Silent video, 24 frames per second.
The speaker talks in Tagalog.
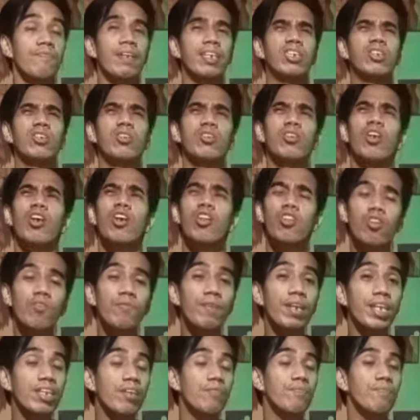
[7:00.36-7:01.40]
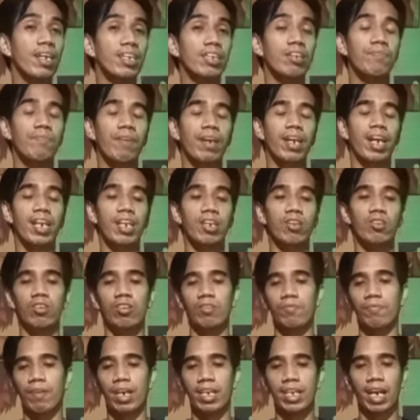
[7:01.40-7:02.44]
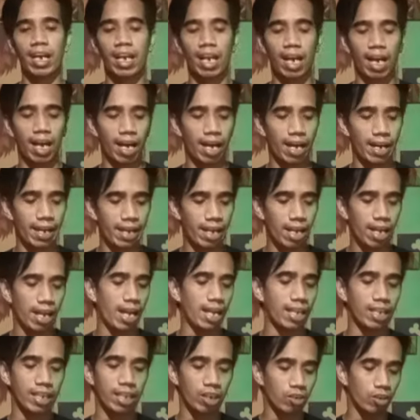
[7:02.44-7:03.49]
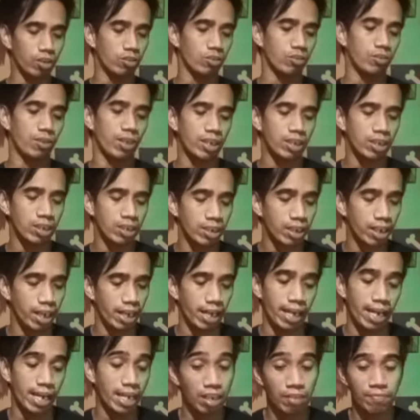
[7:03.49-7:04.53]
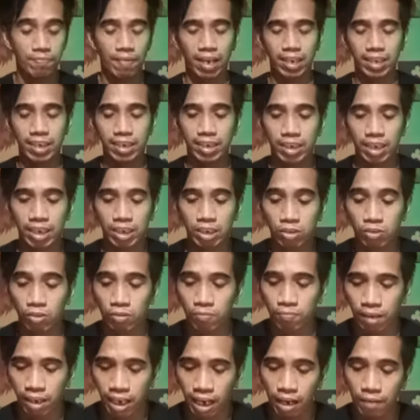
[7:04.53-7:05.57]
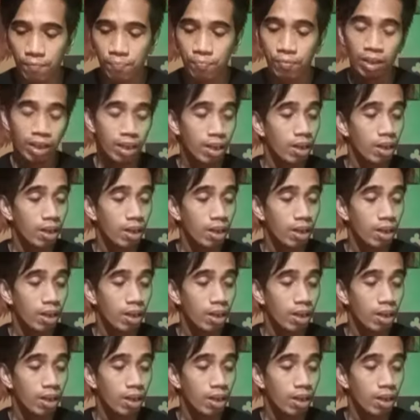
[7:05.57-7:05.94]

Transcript: medyo tumitimbang-timbang na nito ng mga nakaraang karera. Kaya tingin ko itong race 3, eh, anybody's race kung baga.